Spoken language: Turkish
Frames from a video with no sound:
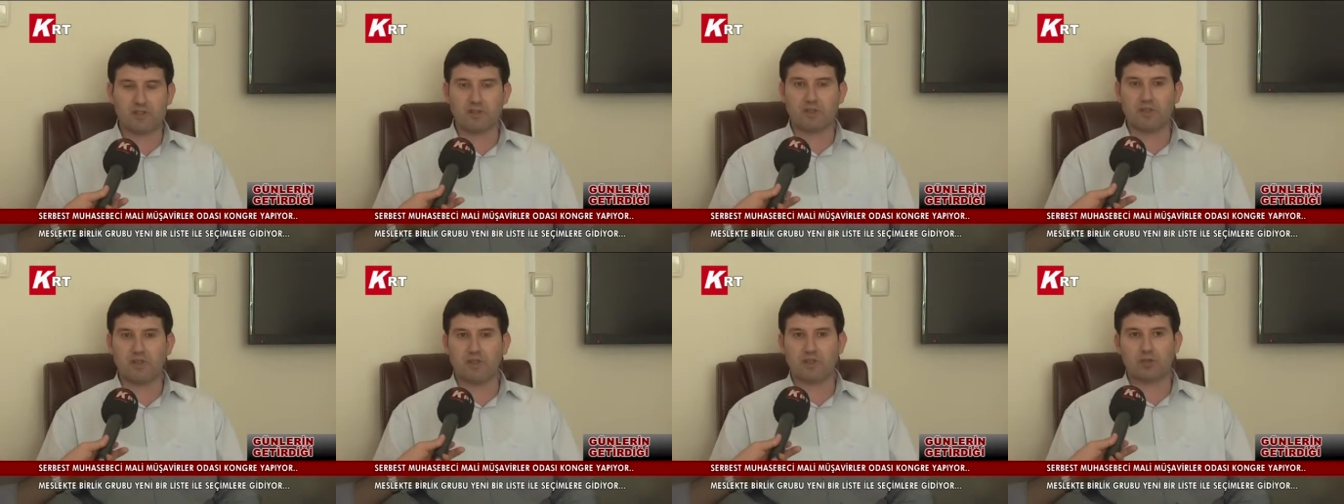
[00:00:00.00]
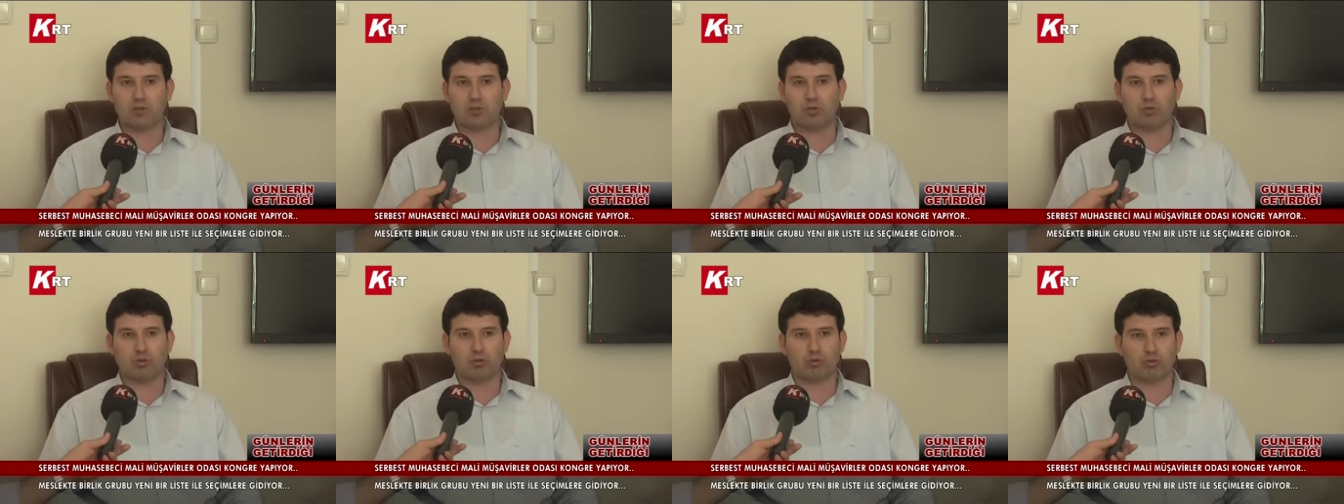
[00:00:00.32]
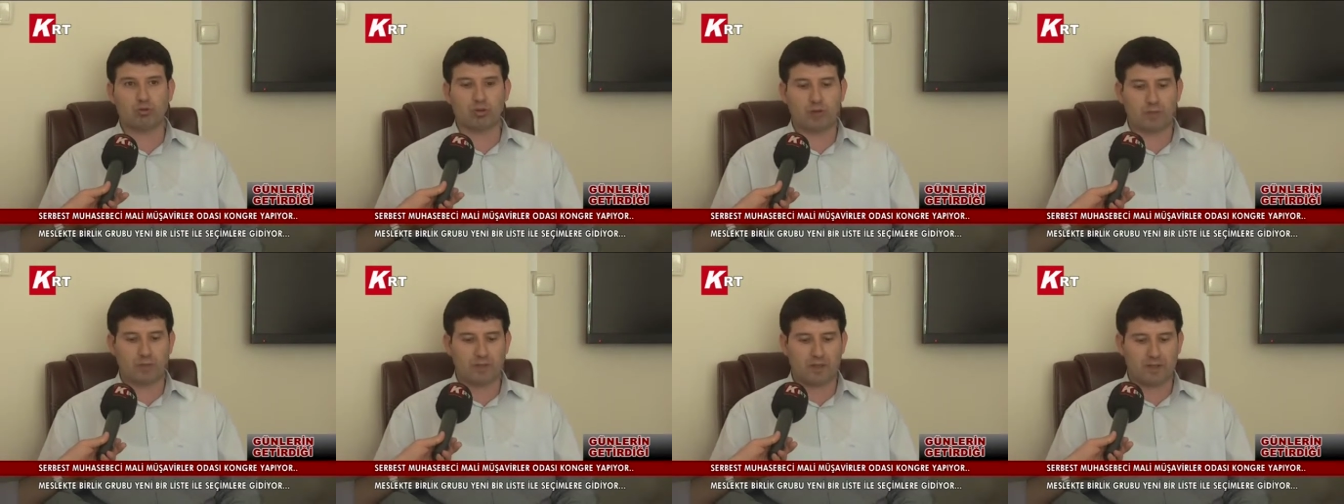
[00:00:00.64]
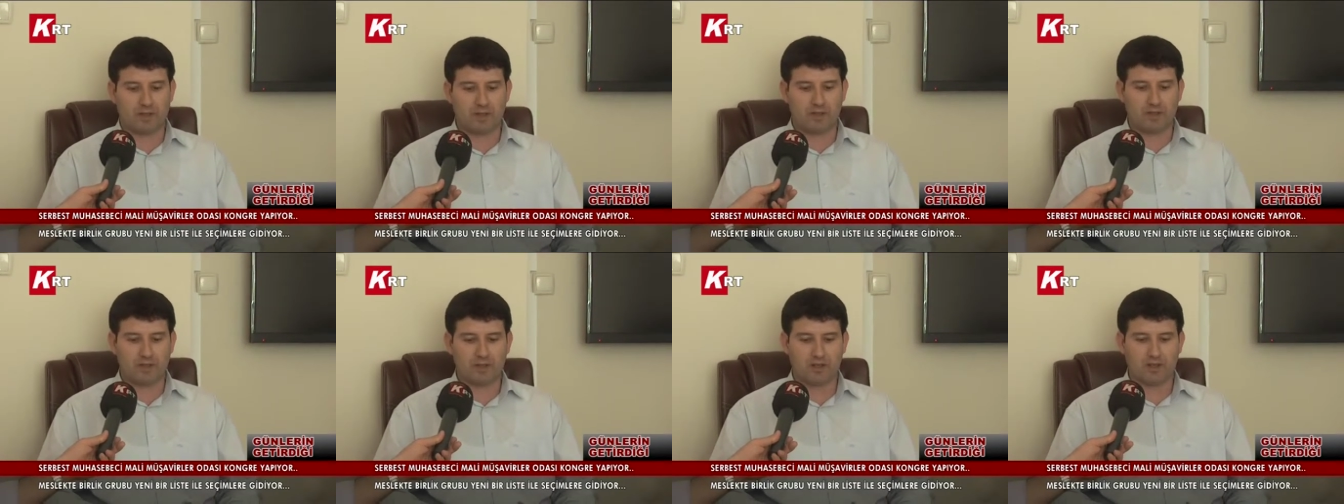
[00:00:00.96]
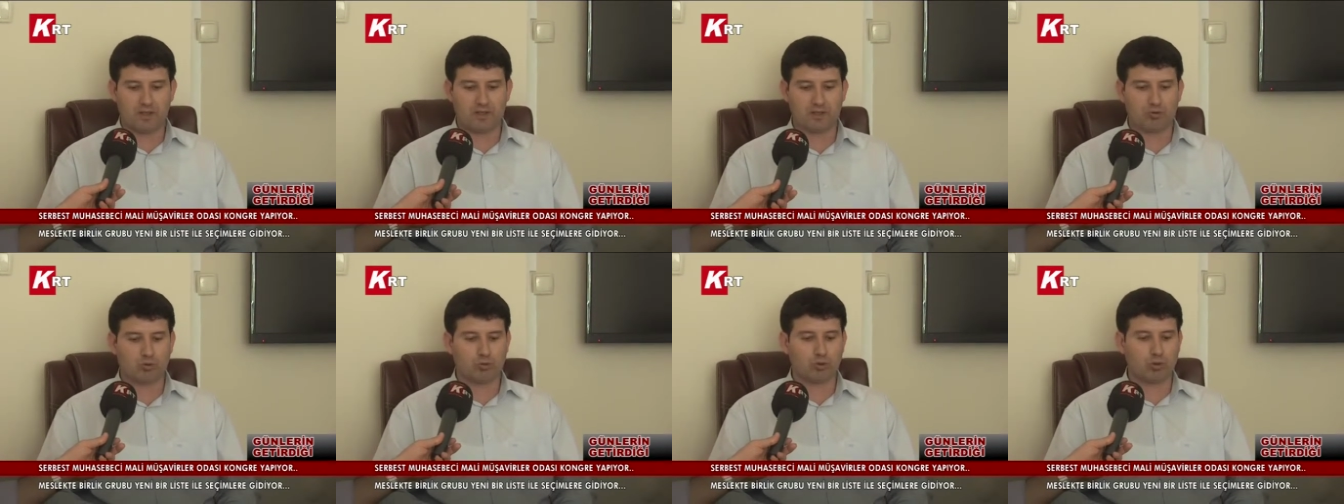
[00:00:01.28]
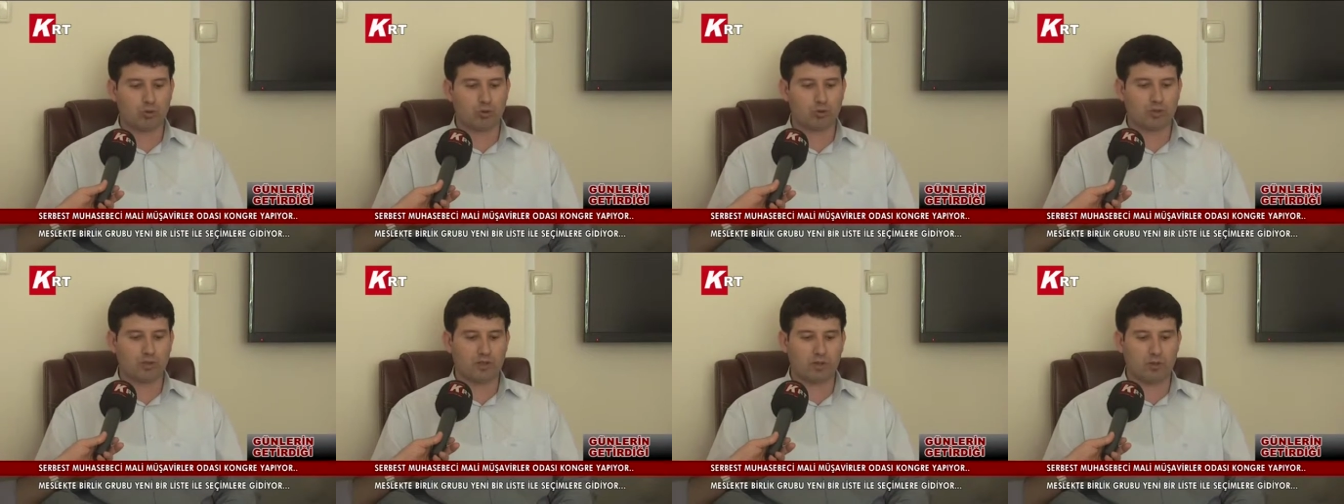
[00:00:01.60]
yıllardır çözülemeyen
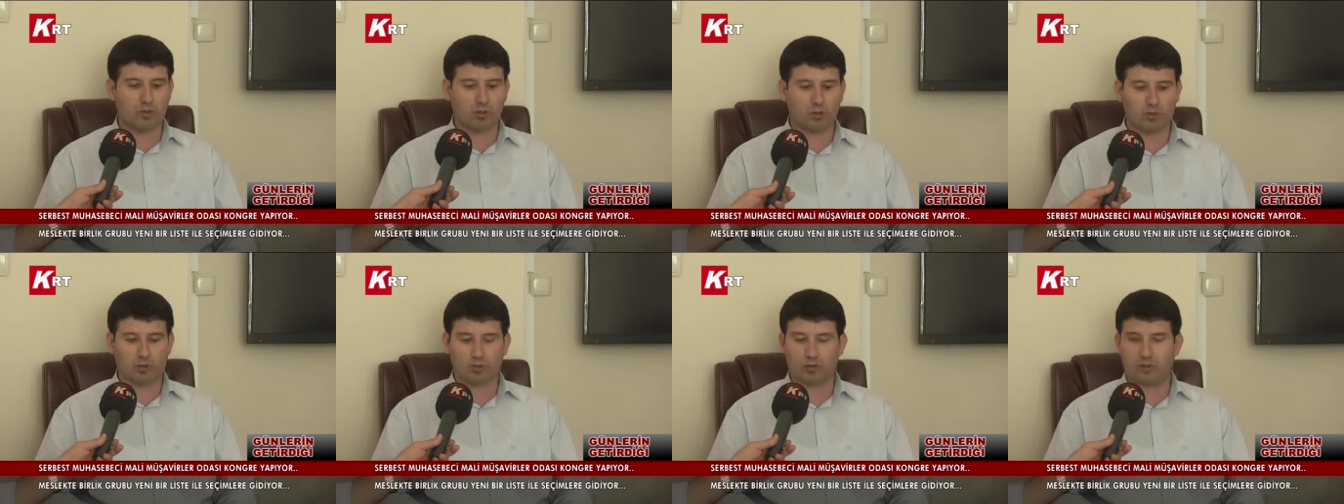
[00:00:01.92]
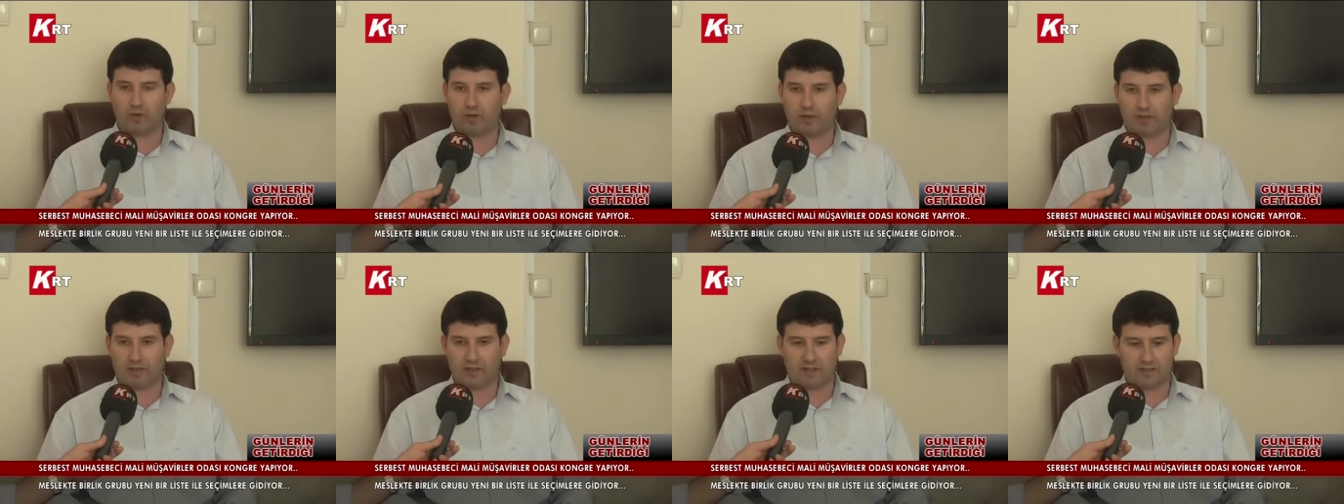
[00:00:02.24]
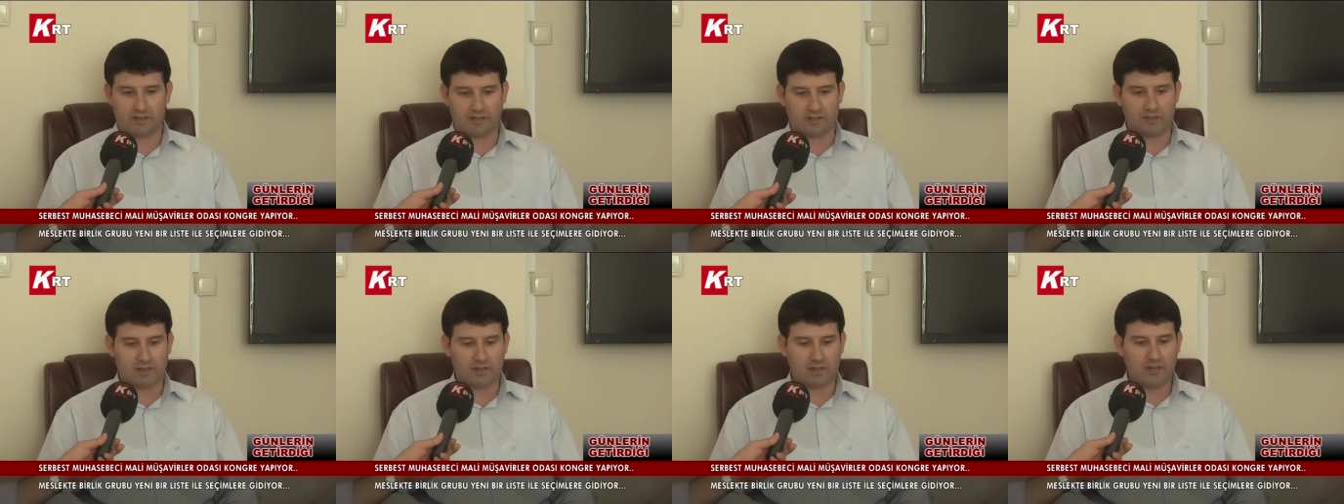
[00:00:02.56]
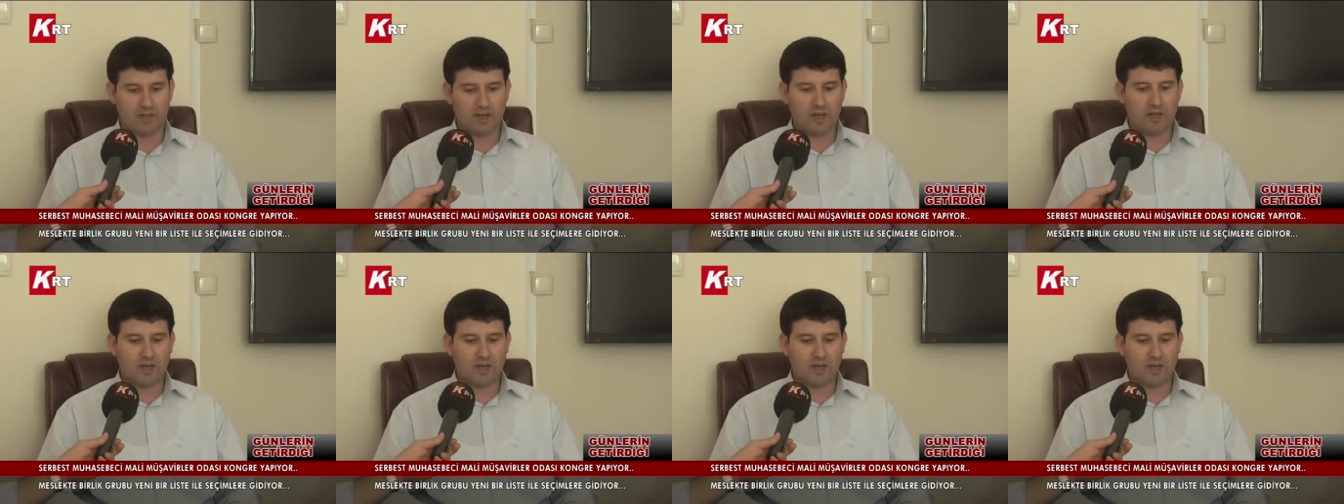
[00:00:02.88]
sorunlar olduğunu fark ettik.